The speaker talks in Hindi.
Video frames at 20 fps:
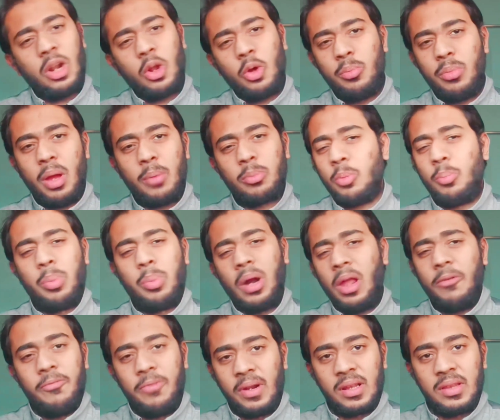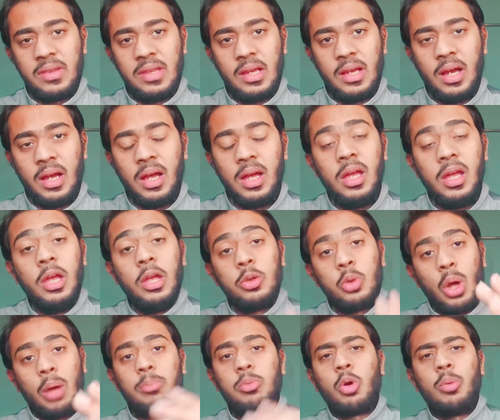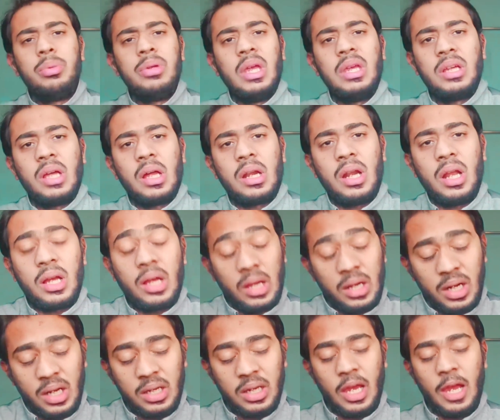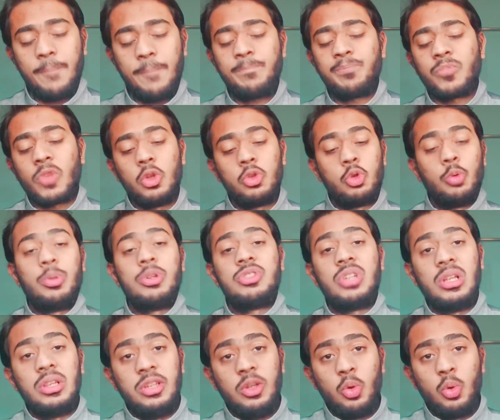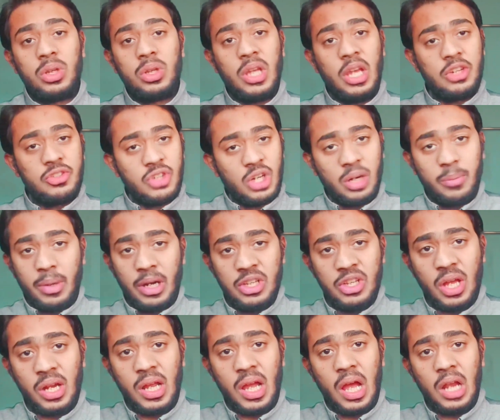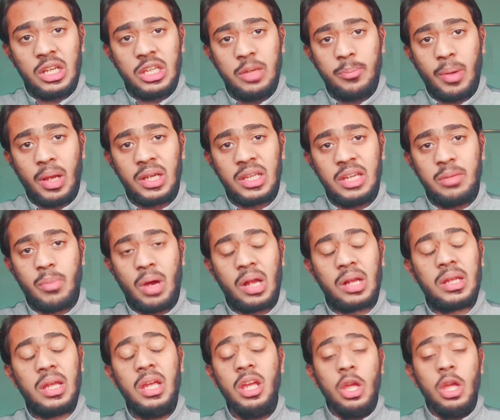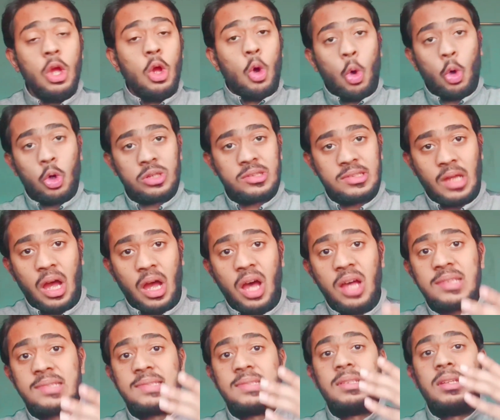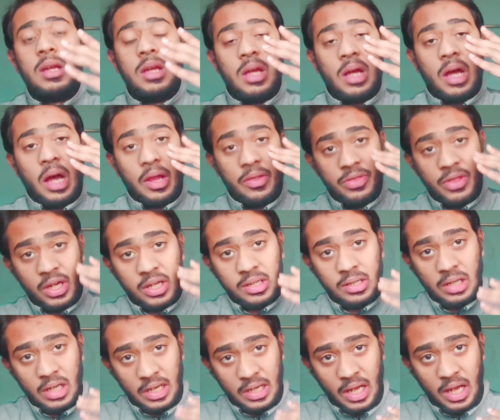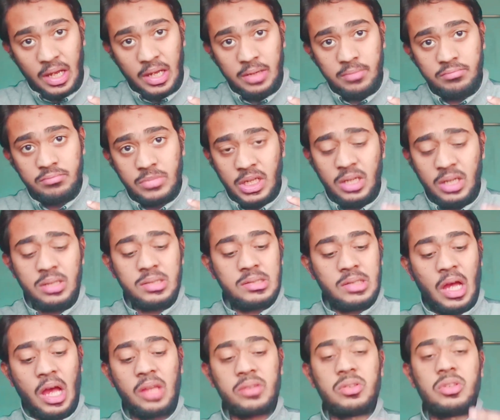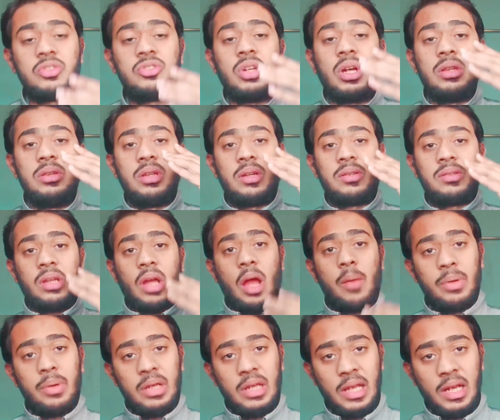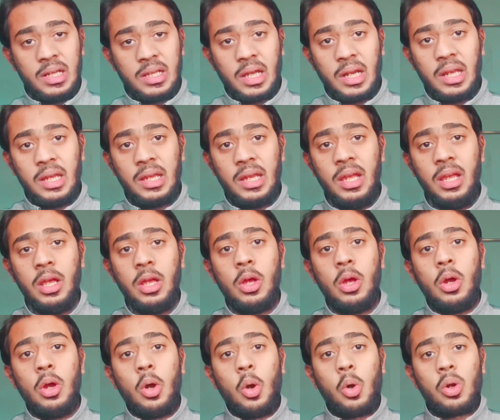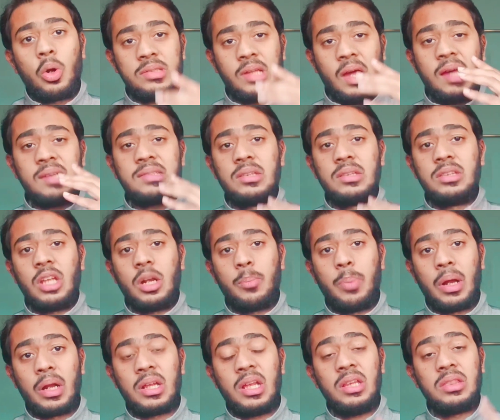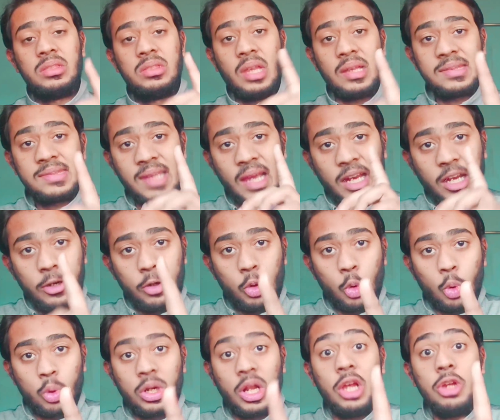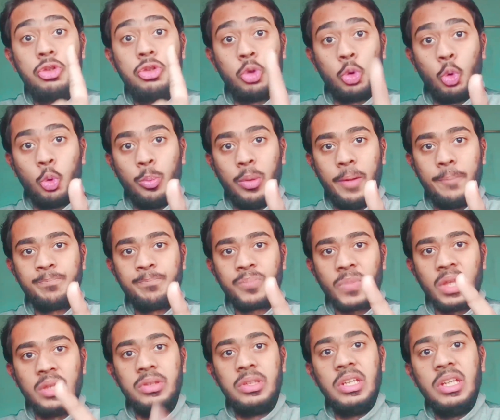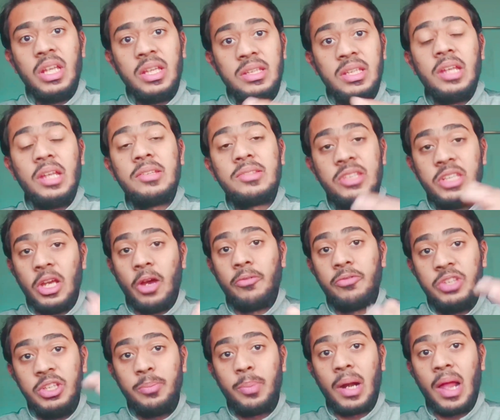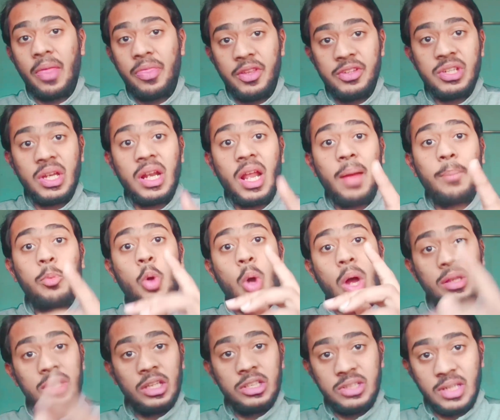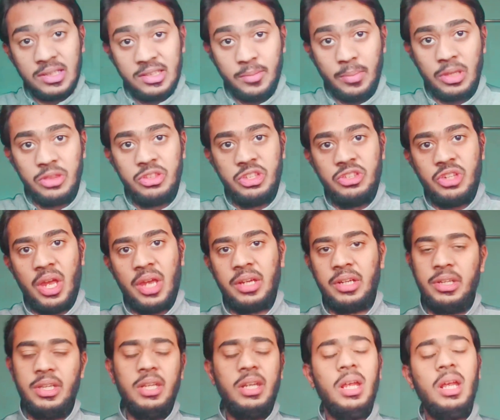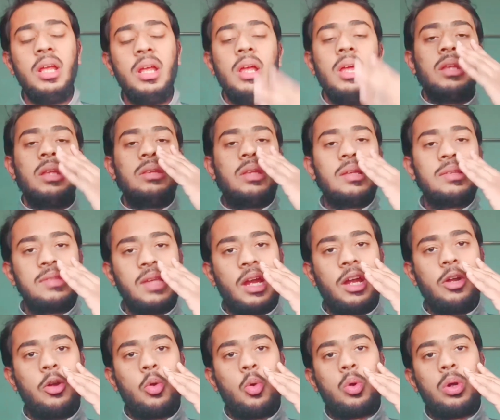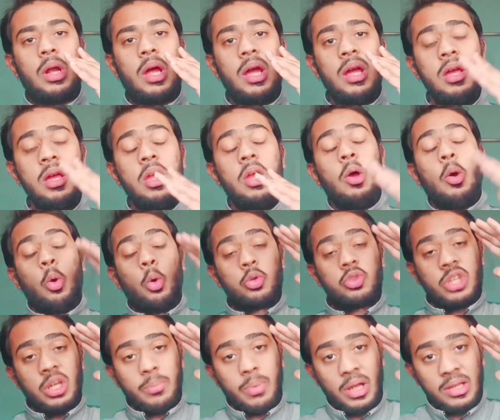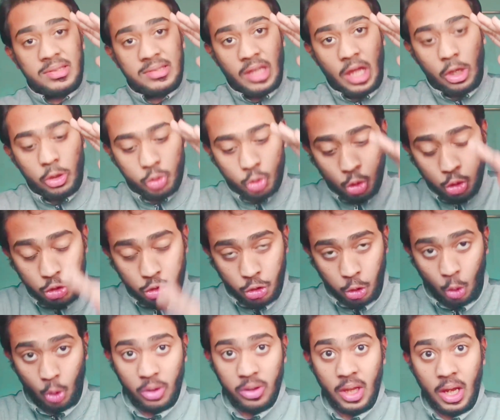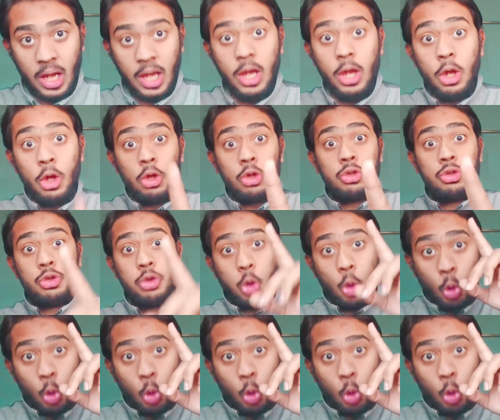बता रहा हूं मैं आपको बड़ा फर्क दिखा तो आपको भी यही करना करना क्या है सुबह जल्दी उठ के एक जगह बैठ जाना है आलकी पालकी मार के और सांस अंदर लेना है ठीक सांस अच्छा अंदर से आप इनहेल करेंगे और सांस अंदर भर के 10 सेकंड रोकना है शुरू में धीरे धीरे इसकी अवधि बढ़ाते जाना आपको आदत जैसी बनती जाएगी ठीक है 10 सेकंड रोकना है उसके बाद सांस को छोड़ना है